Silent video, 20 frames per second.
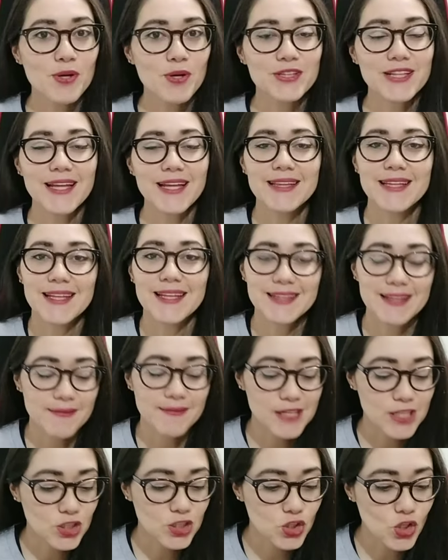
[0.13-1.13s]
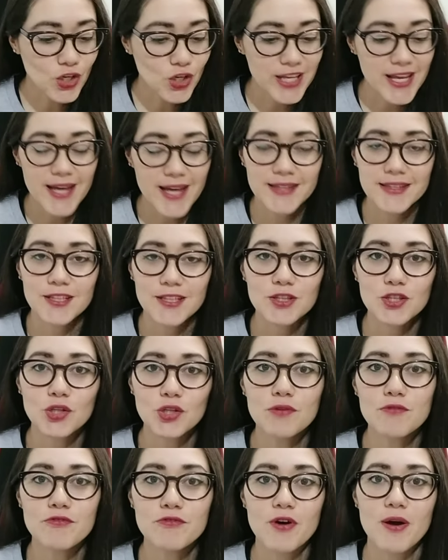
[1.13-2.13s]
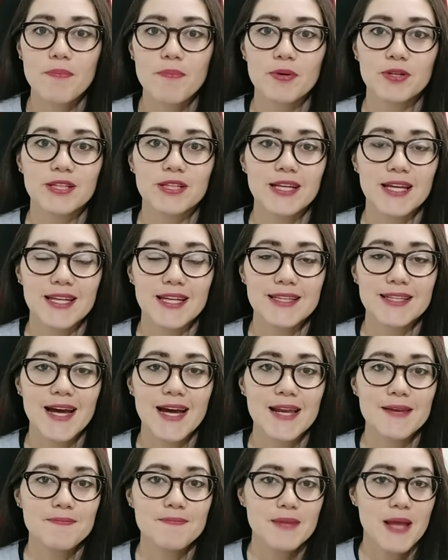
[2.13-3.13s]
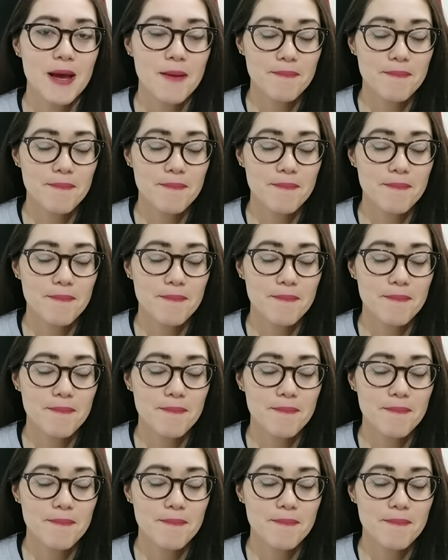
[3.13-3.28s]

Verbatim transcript: importante esta victoria, este triunfo de Sporting Cristal